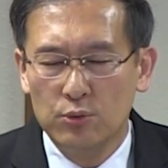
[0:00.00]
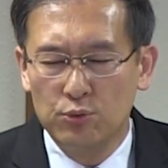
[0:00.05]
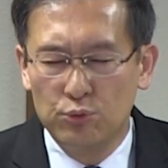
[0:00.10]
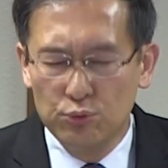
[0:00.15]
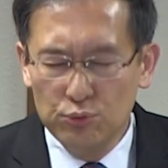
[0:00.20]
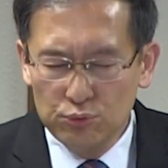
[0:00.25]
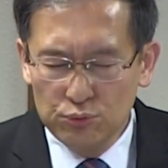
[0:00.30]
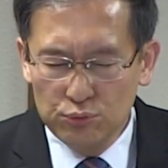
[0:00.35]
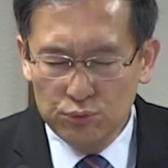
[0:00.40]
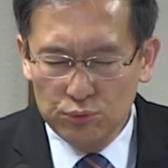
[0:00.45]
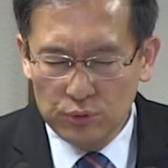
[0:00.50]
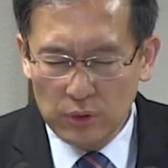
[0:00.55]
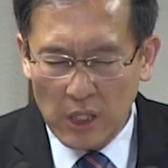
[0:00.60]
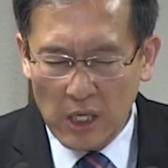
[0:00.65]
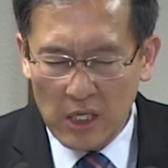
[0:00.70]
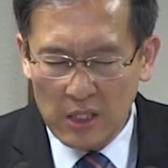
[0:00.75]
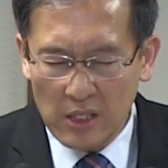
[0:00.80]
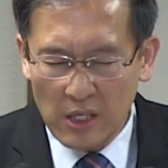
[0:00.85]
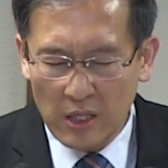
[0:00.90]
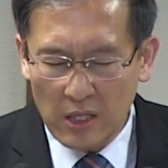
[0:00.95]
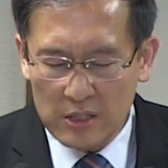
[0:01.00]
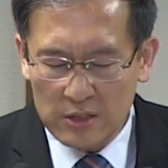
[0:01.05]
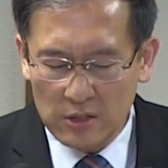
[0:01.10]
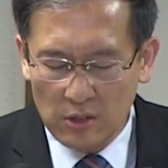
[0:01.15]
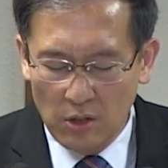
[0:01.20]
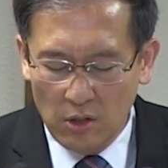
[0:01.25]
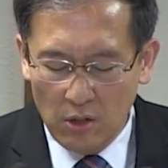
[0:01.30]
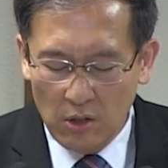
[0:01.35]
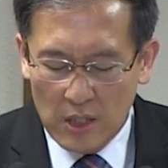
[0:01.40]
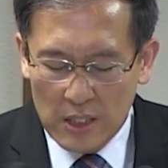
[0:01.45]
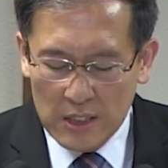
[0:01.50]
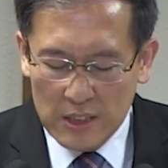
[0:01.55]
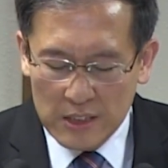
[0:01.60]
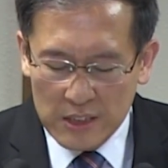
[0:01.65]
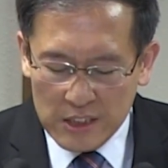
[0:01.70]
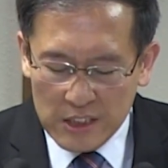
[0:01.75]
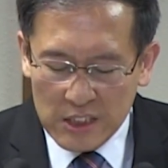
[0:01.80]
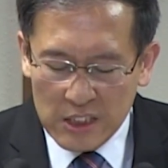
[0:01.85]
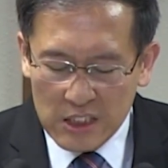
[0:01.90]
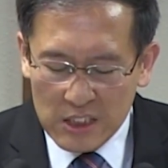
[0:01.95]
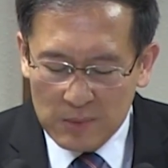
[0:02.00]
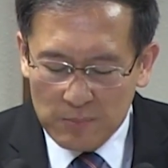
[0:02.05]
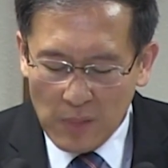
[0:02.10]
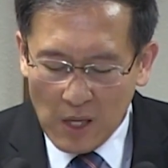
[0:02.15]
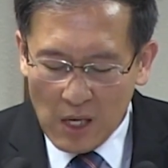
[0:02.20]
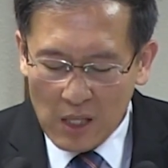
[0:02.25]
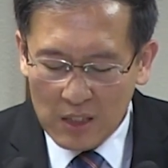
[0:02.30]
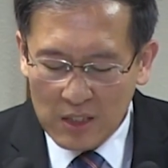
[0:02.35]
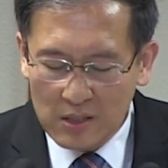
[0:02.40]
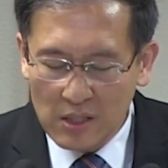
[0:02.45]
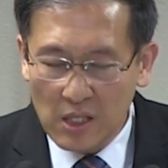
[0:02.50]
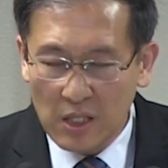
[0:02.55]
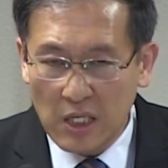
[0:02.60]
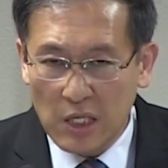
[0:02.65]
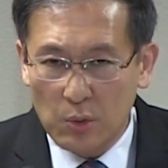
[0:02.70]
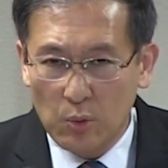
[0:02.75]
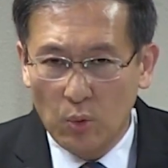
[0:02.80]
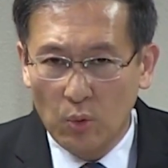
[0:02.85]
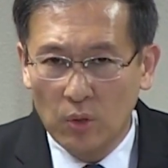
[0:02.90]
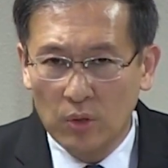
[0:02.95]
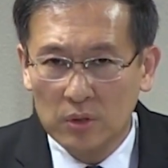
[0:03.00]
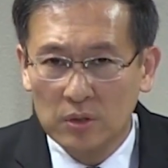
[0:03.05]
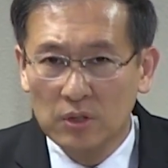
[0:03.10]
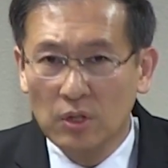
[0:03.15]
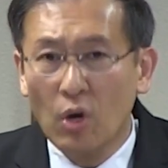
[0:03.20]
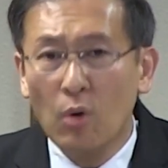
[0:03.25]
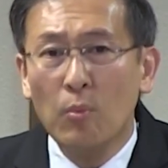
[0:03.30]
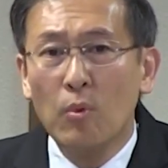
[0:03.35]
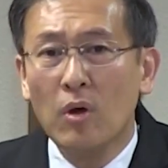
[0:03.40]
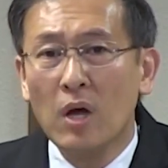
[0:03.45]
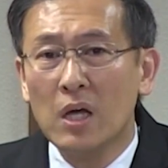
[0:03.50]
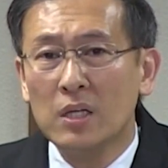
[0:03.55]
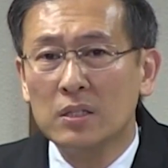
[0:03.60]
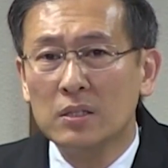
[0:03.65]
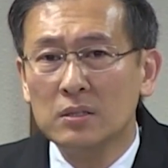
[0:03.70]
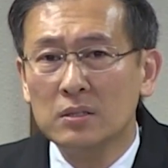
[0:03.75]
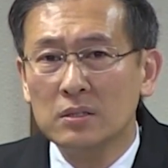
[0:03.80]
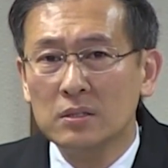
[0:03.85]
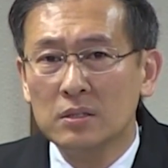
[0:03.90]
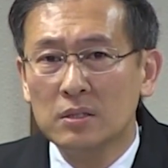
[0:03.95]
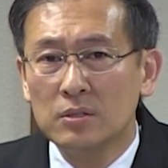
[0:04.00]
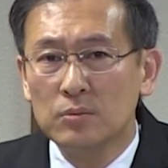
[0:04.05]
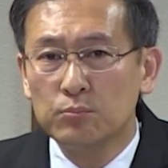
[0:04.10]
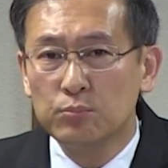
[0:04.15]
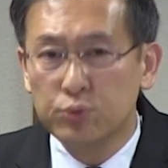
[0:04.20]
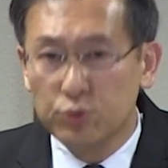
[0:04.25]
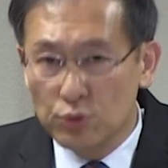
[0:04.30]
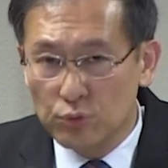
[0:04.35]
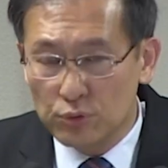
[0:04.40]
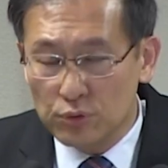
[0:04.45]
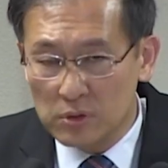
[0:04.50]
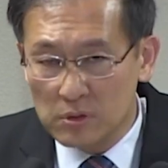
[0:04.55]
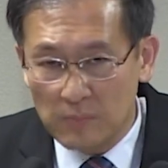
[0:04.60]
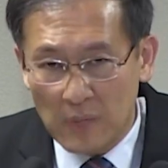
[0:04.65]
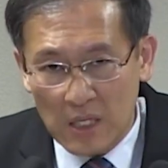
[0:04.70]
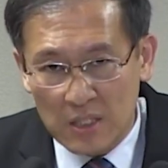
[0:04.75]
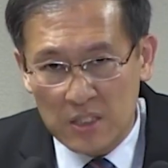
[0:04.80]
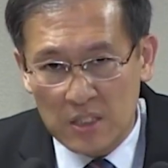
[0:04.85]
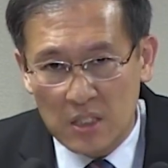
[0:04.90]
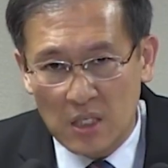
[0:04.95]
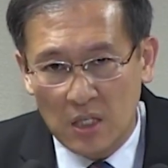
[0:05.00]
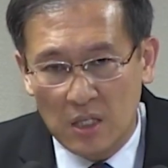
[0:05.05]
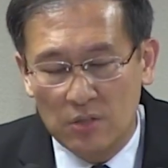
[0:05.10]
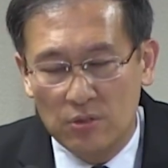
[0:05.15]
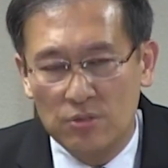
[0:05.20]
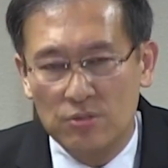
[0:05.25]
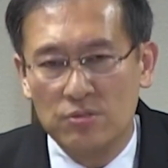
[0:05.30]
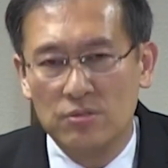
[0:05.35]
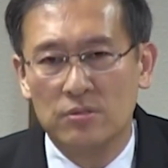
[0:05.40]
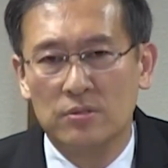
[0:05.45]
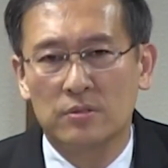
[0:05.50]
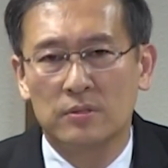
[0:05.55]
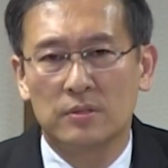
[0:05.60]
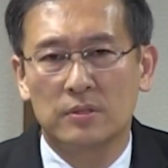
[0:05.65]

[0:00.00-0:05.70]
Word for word: 유대인에게서 이방인에게로 넘어가는 불운을 맞이하게 되죠.